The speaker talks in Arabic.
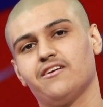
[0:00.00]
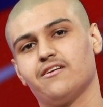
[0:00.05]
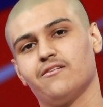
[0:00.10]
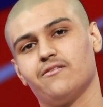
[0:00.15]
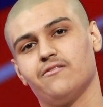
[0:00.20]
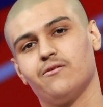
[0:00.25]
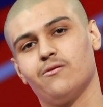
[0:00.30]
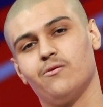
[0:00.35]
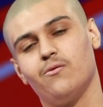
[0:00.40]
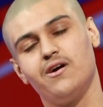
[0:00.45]

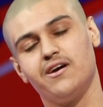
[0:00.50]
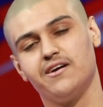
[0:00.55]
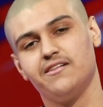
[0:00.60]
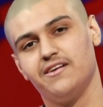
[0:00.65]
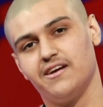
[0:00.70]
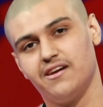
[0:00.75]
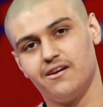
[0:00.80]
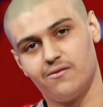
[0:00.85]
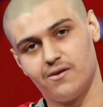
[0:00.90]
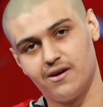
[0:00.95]
وايد
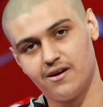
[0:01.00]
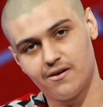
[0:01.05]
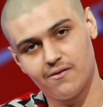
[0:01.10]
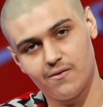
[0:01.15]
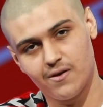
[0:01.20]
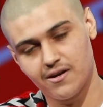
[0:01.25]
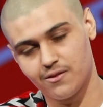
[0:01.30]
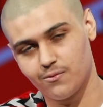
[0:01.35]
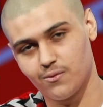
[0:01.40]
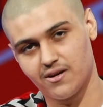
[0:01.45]
يعني
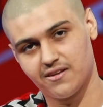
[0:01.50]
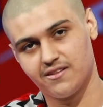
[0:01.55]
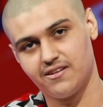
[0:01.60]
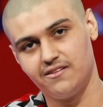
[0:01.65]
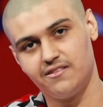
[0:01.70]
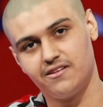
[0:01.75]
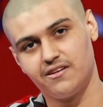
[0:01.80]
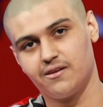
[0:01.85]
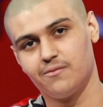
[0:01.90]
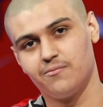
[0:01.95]
وايد وقت
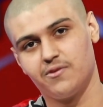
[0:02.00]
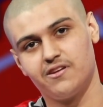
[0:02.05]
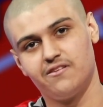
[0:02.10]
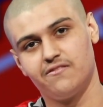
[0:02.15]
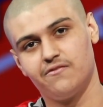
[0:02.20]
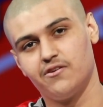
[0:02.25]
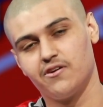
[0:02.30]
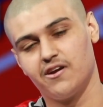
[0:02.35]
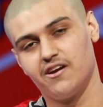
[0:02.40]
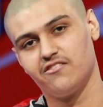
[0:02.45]
عندك يمكن
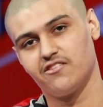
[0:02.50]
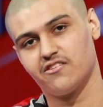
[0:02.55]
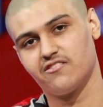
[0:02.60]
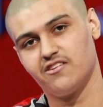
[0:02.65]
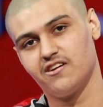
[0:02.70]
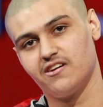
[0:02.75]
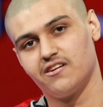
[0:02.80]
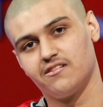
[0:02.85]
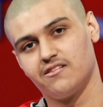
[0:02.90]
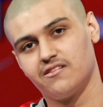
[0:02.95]
فوق عشر
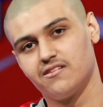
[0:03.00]
ساعات